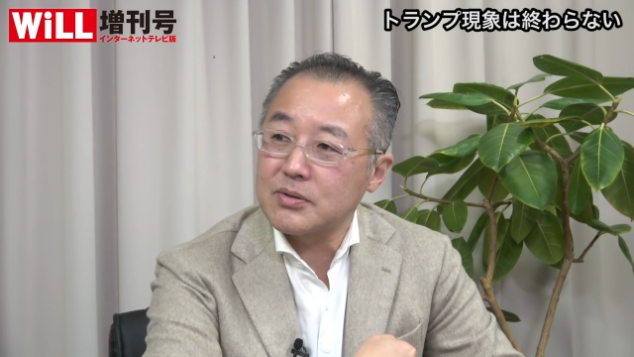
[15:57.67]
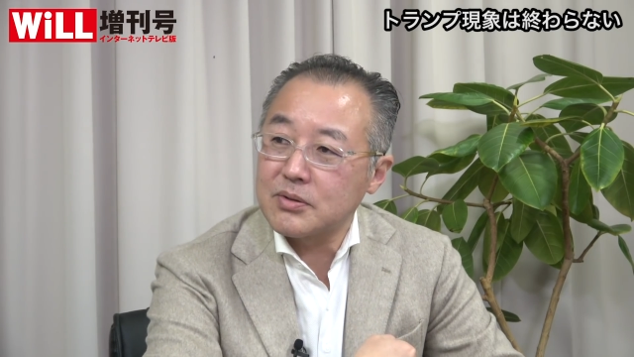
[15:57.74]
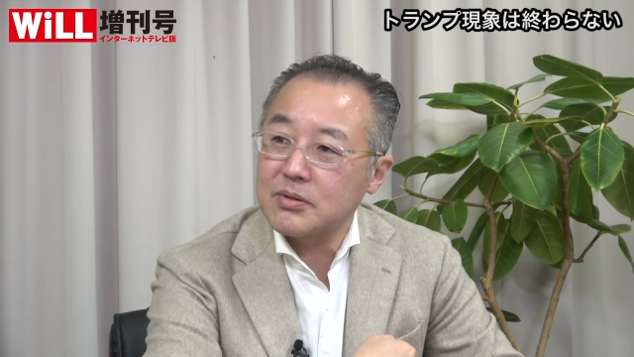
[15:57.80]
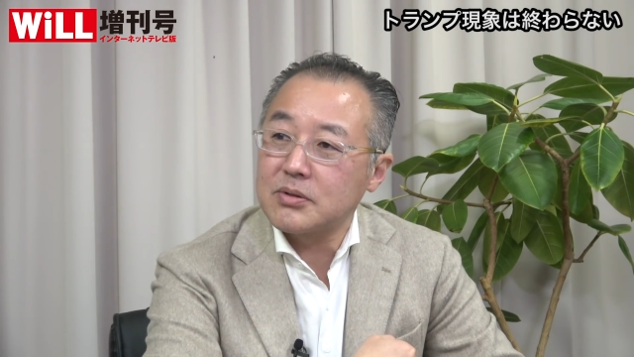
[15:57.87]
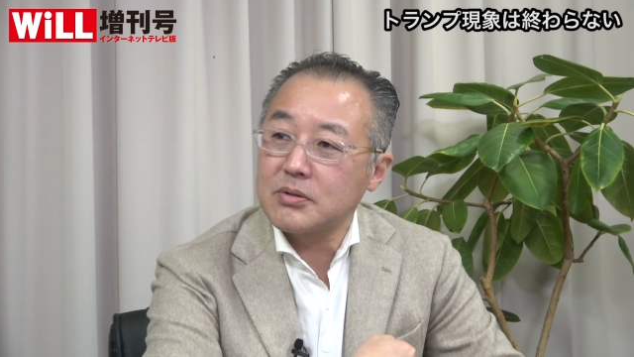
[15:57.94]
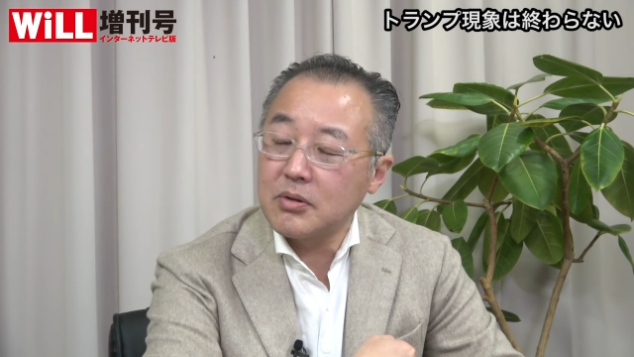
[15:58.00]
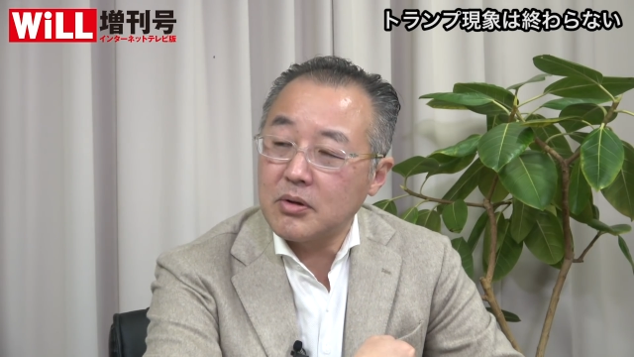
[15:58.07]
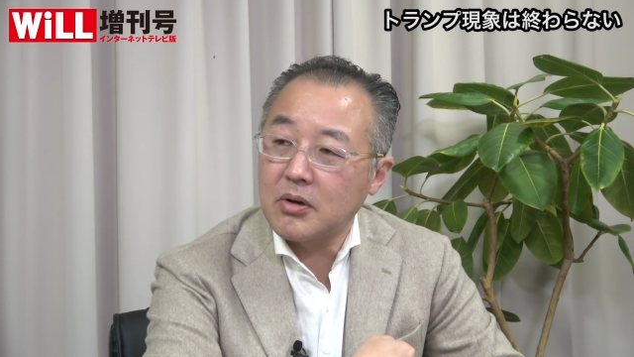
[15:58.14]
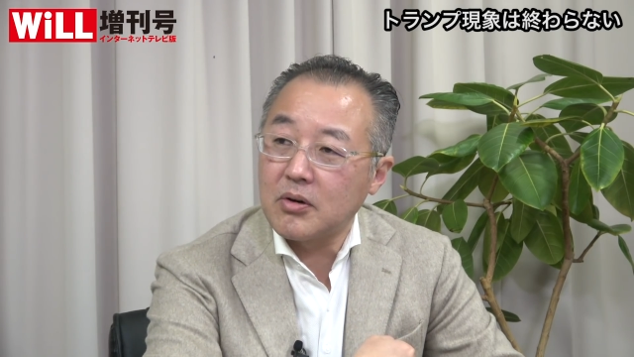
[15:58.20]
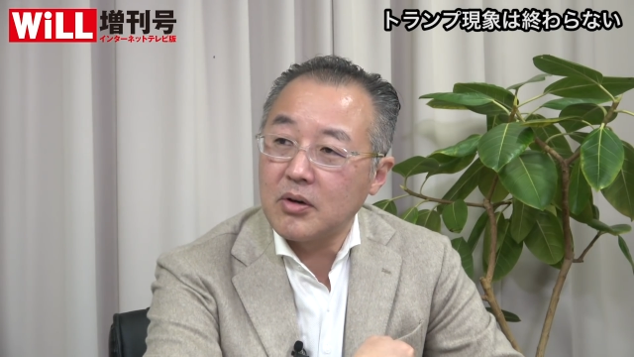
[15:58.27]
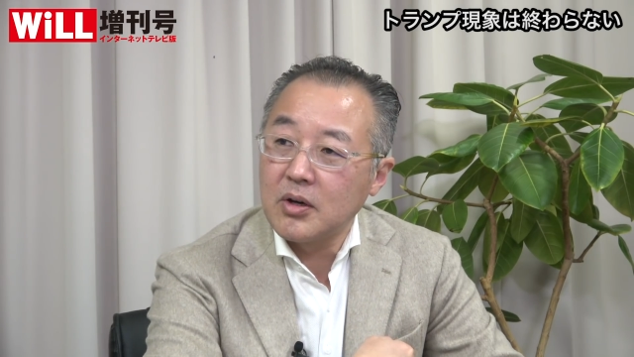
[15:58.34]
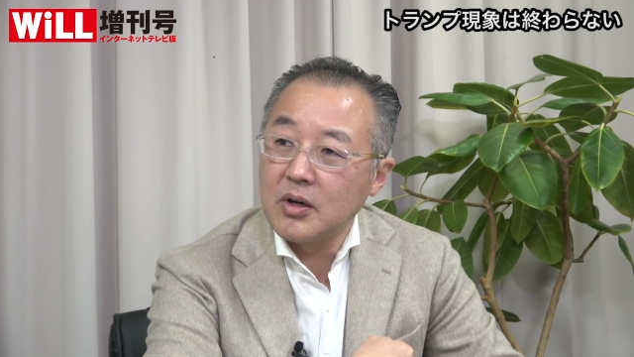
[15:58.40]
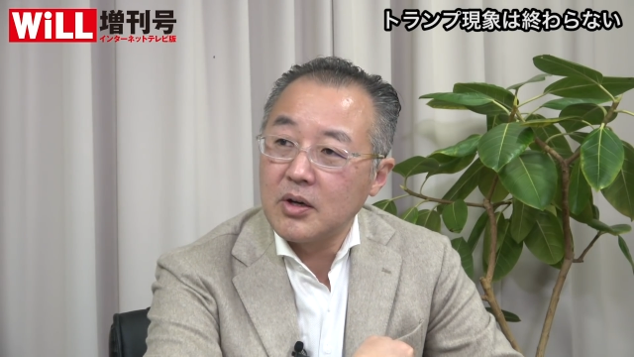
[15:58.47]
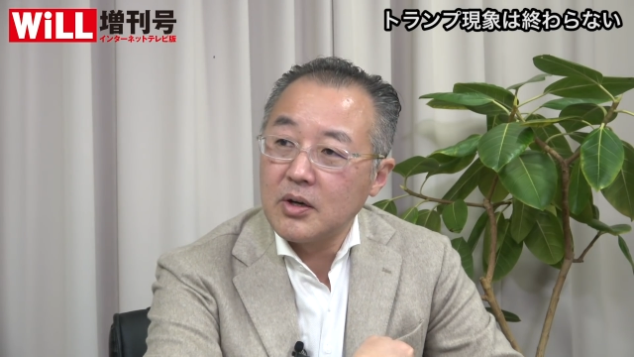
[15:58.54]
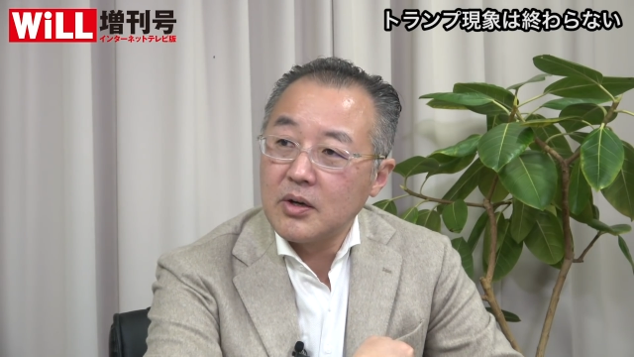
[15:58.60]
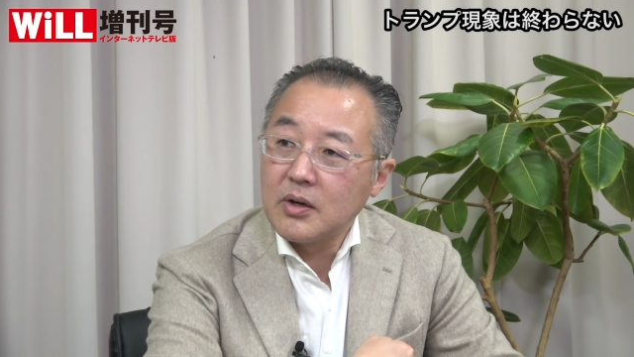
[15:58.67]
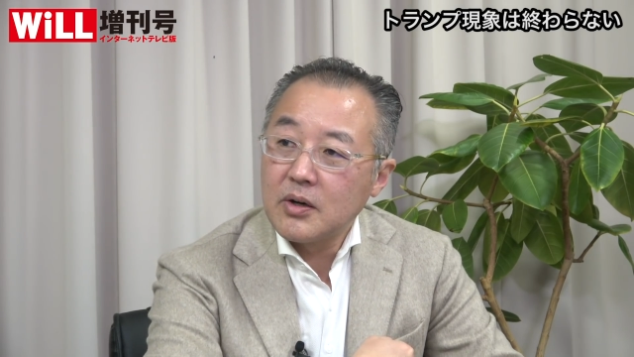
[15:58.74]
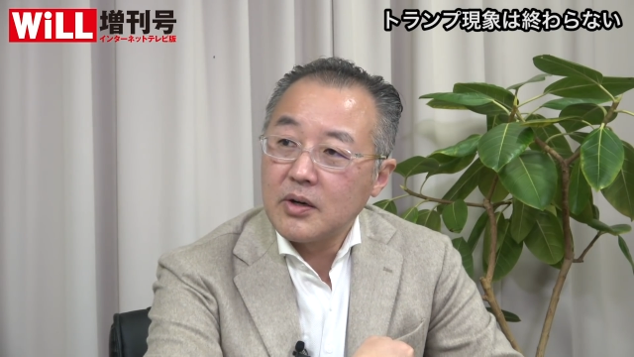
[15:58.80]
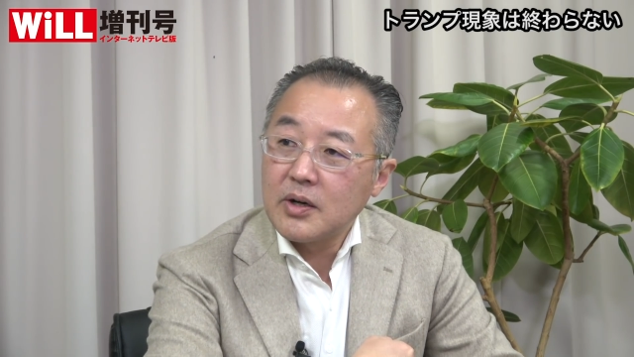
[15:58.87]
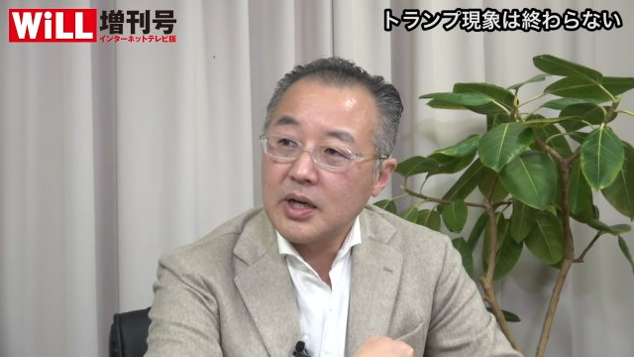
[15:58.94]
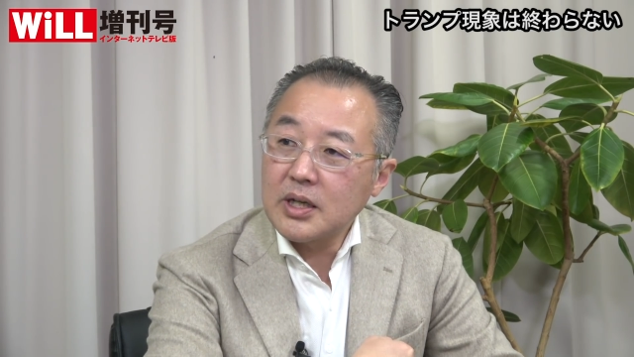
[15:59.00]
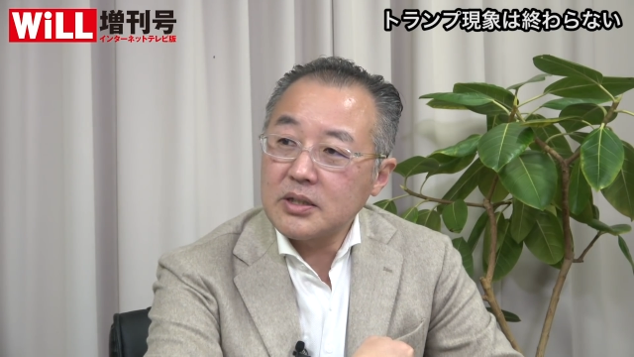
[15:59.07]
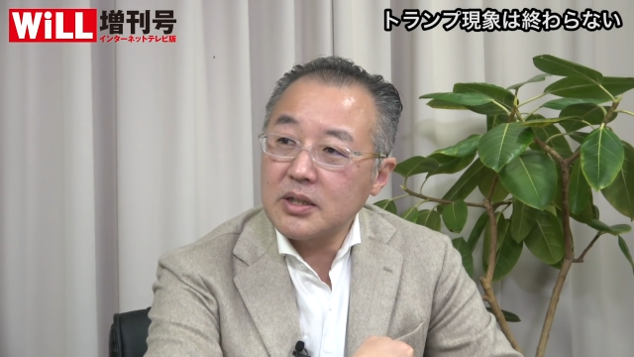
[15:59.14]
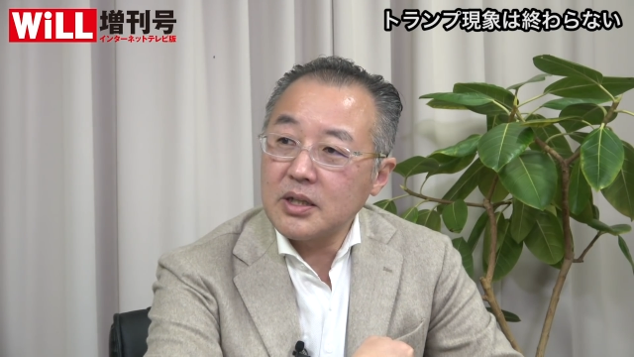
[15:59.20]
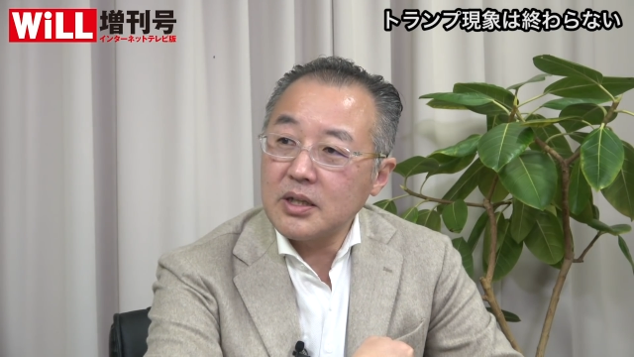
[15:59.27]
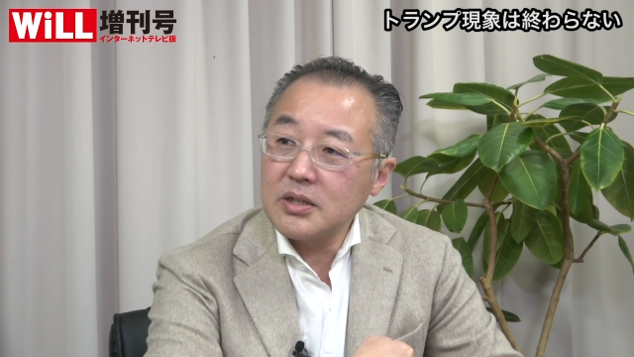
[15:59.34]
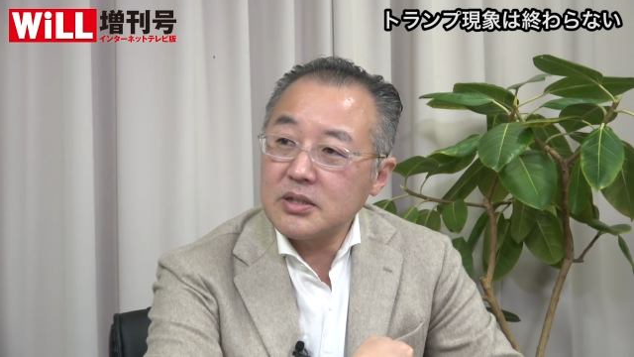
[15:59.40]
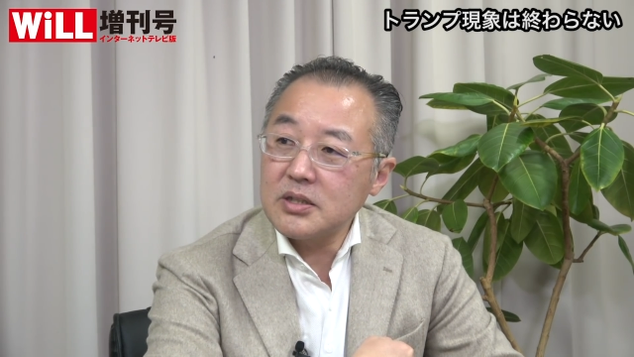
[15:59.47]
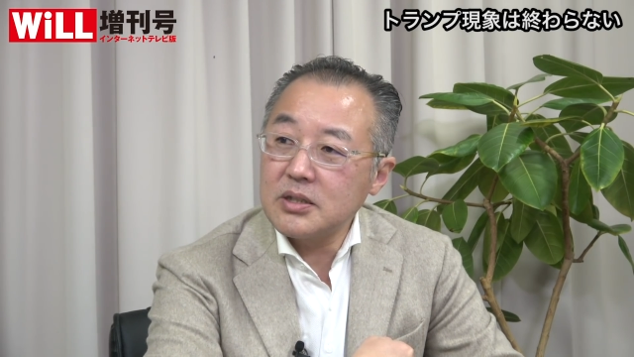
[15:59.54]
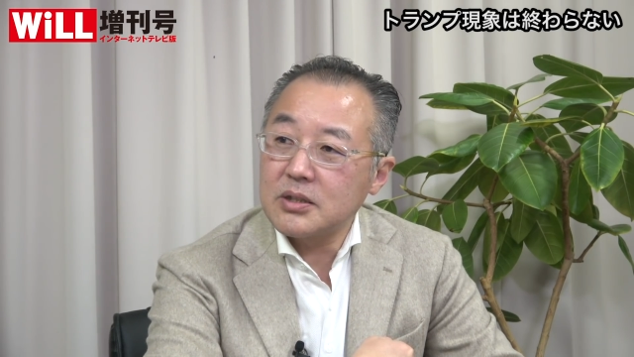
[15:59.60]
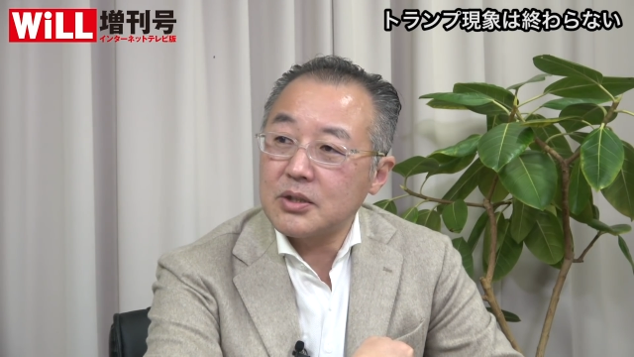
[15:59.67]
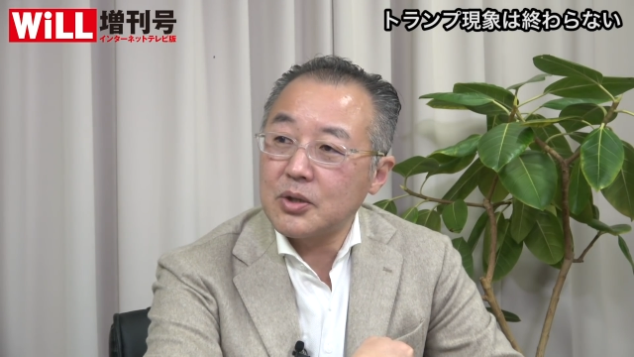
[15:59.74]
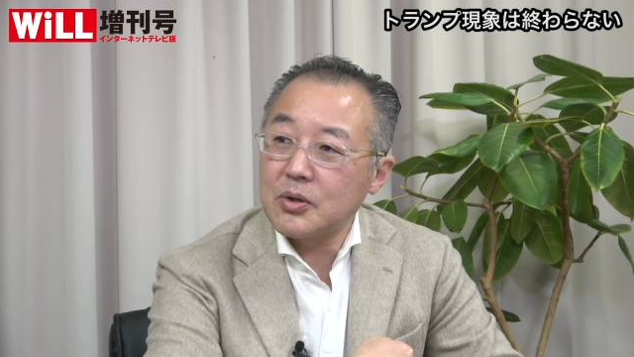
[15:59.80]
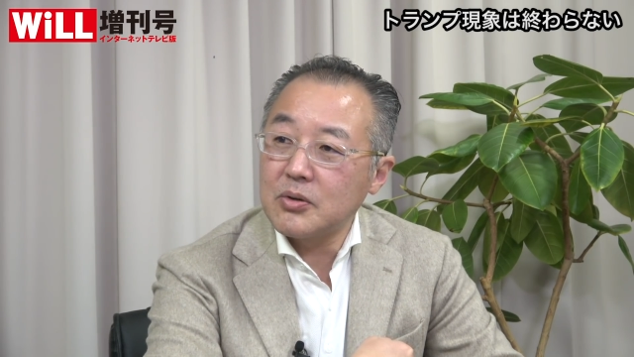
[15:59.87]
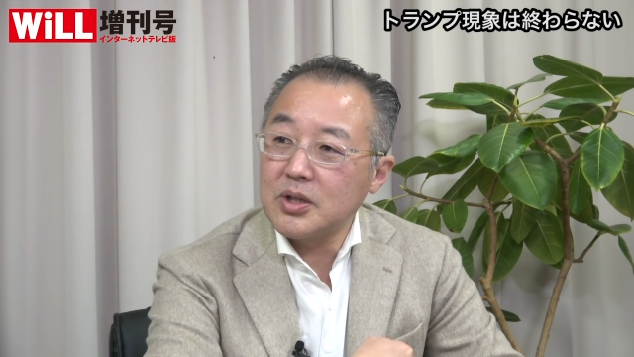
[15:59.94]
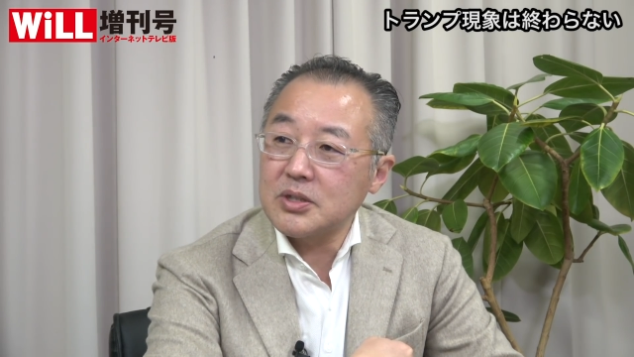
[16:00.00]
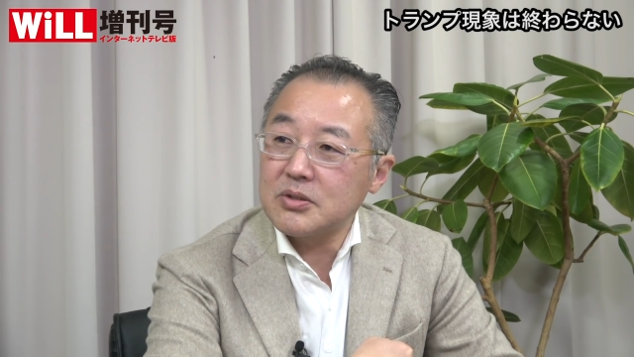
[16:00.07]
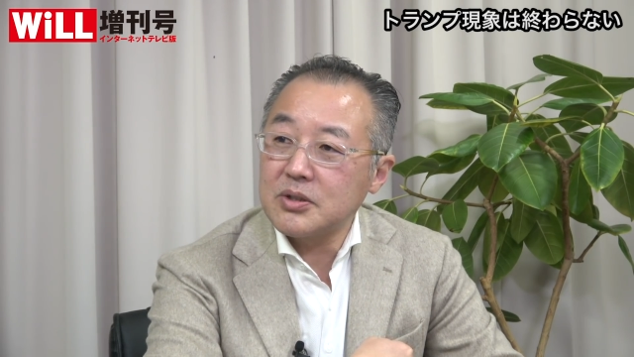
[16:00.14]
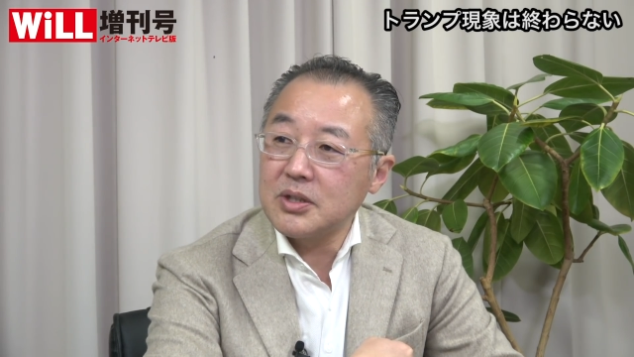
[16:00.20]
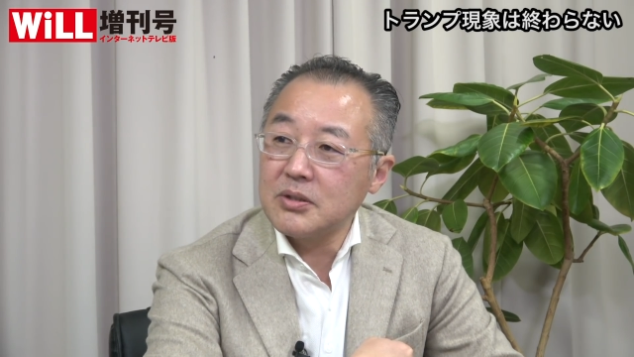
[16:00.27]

すると、新しい共和主